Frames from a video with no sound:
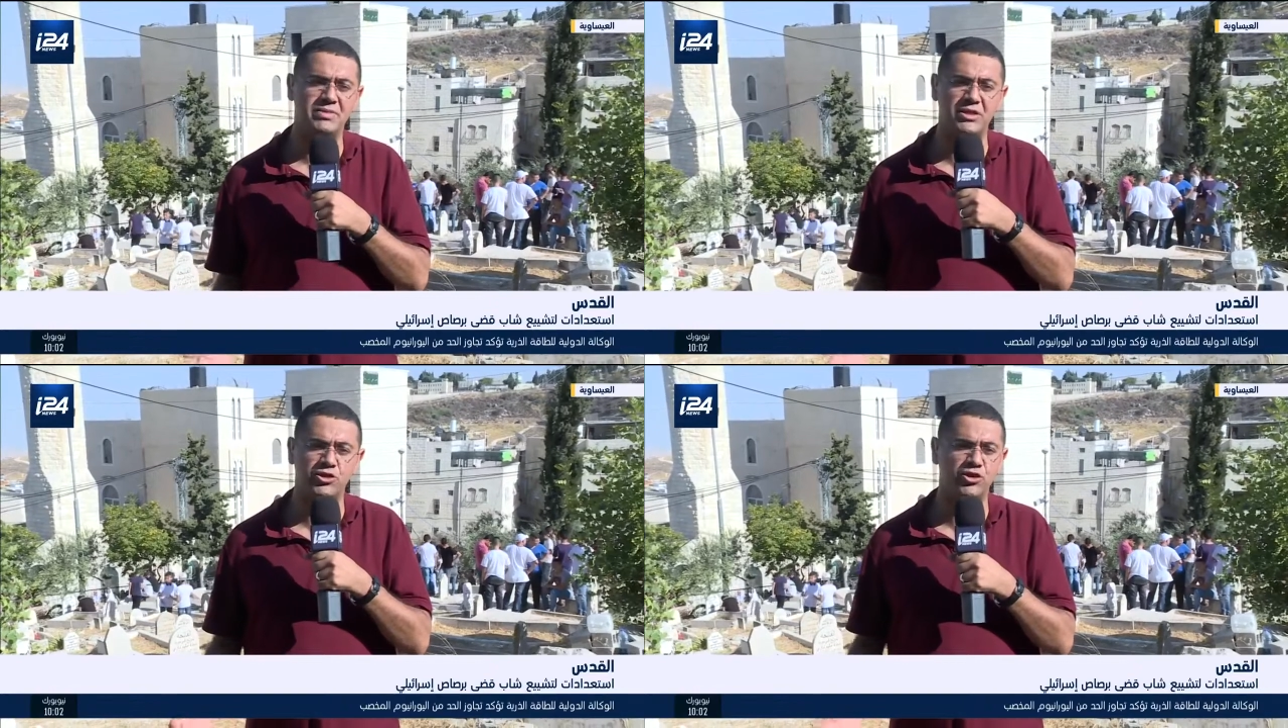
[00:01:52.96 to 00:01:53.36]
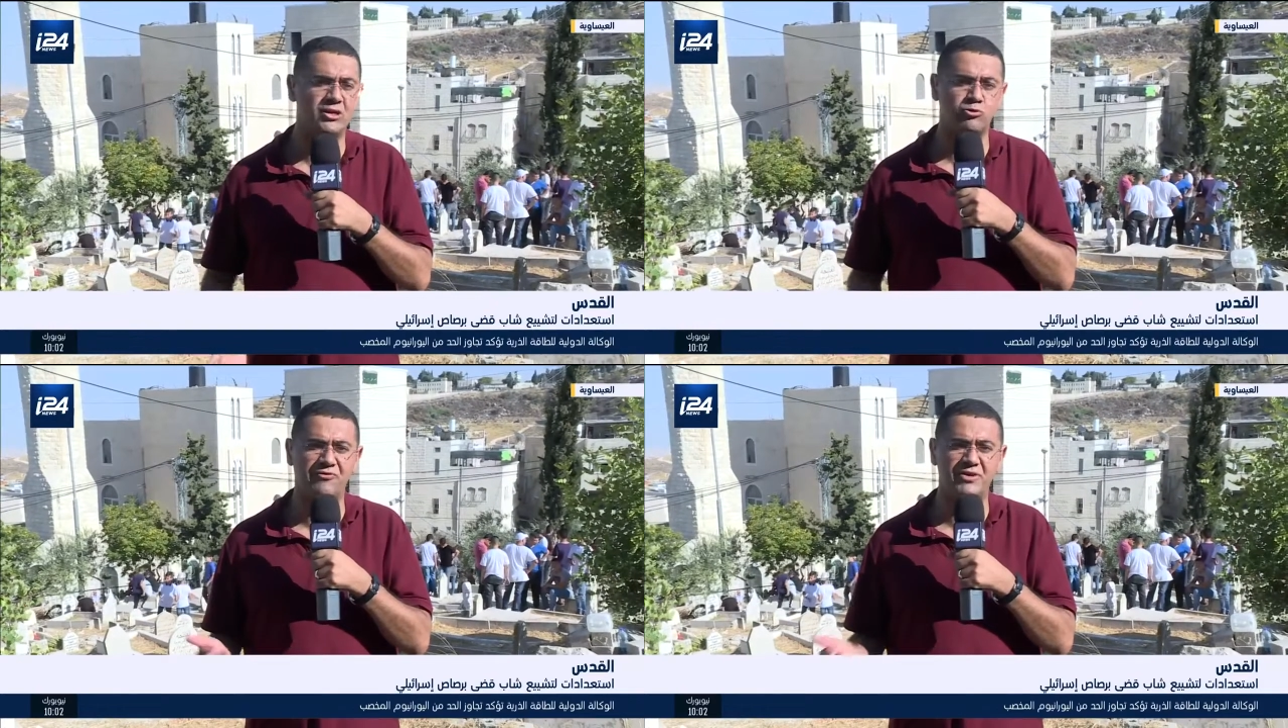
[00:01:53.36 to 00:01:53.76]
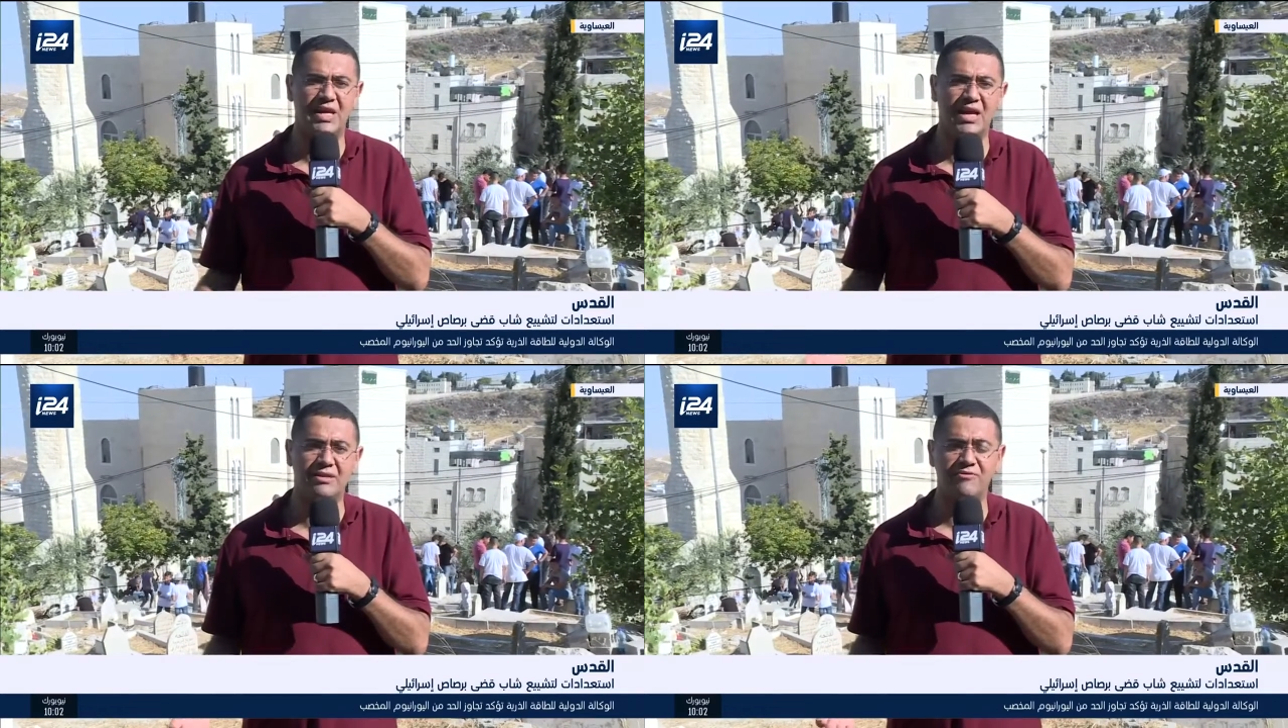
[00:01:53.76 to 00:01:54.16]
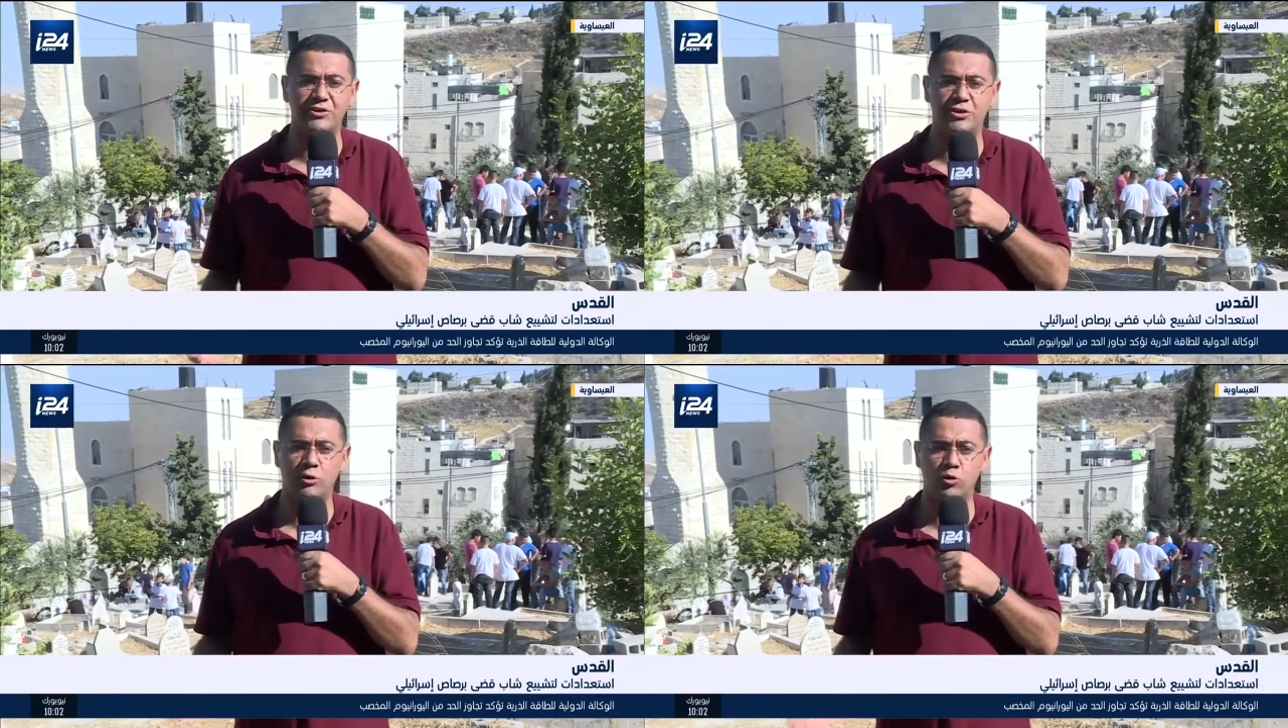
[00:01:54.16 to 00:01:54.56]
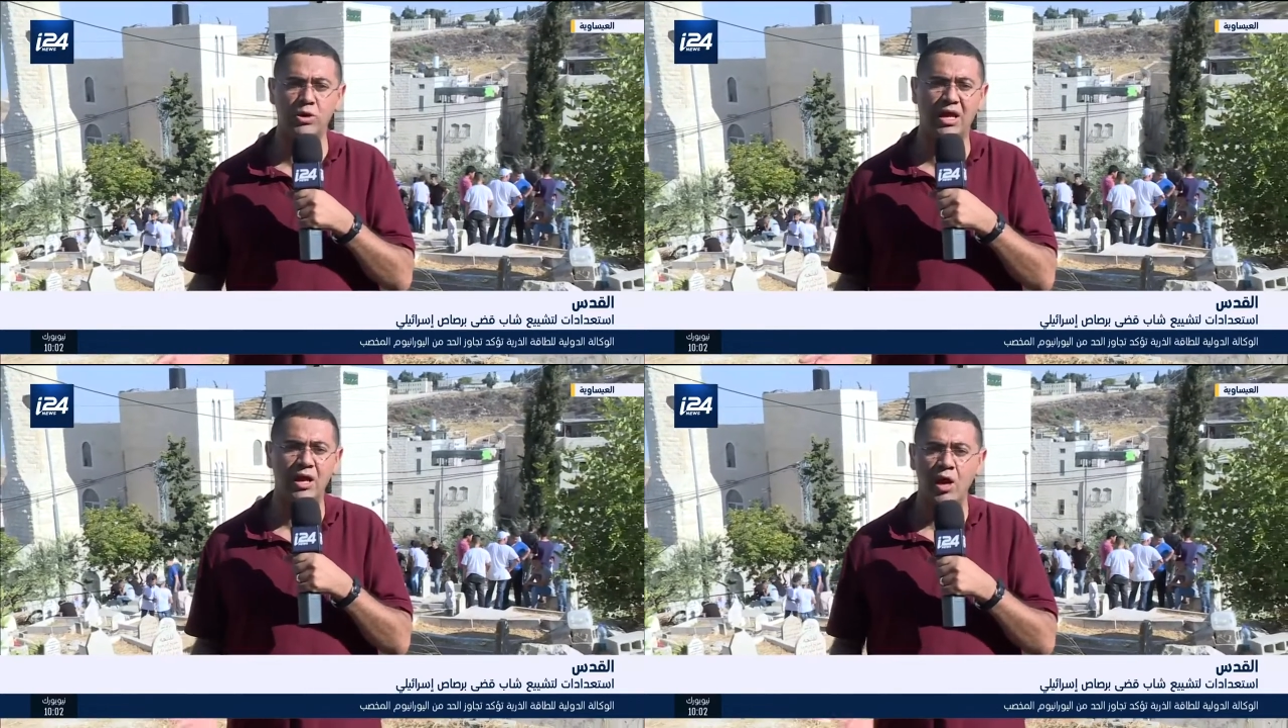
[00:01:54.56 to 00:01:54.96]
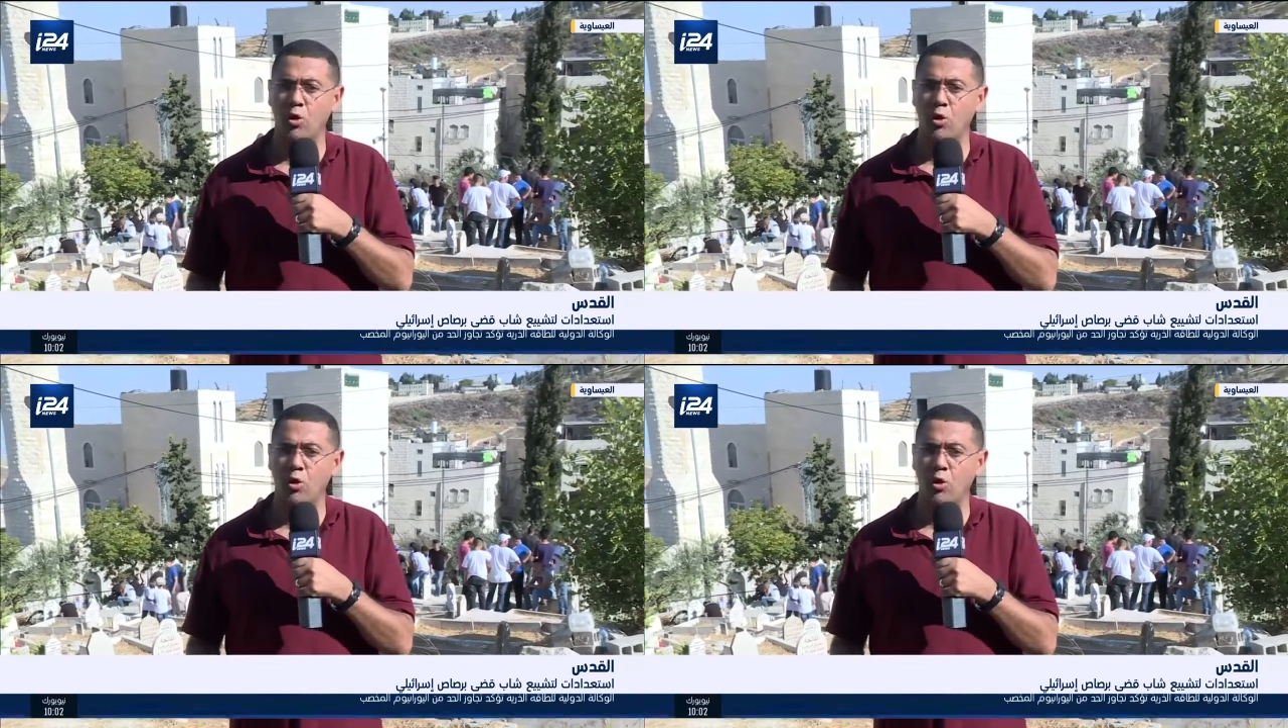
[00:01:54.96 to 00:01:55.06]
50 شخص وفي ساعات الفجر الأولى